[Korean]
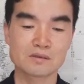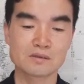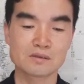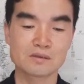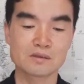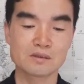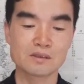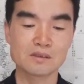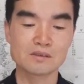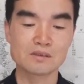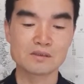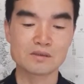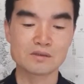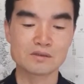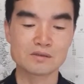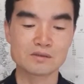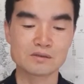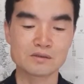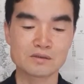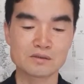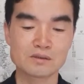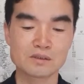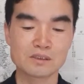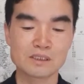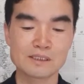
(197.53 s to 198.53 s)

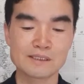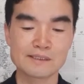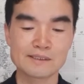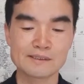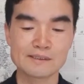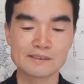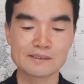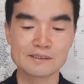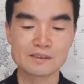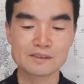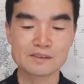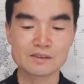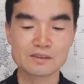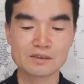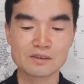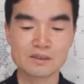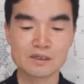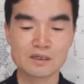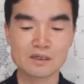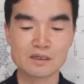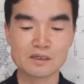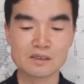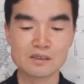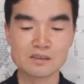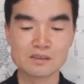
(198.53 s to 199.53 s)
그래서 저는
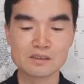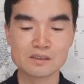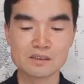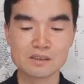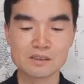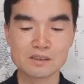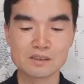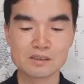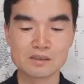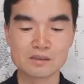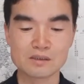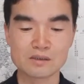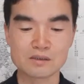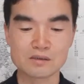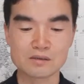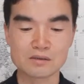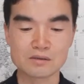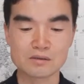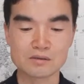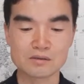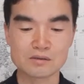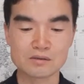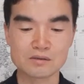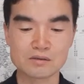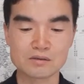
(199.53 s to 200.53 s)
한 가지
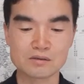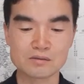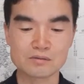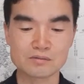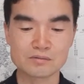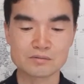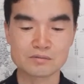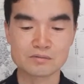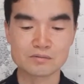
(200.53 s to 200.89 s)
어,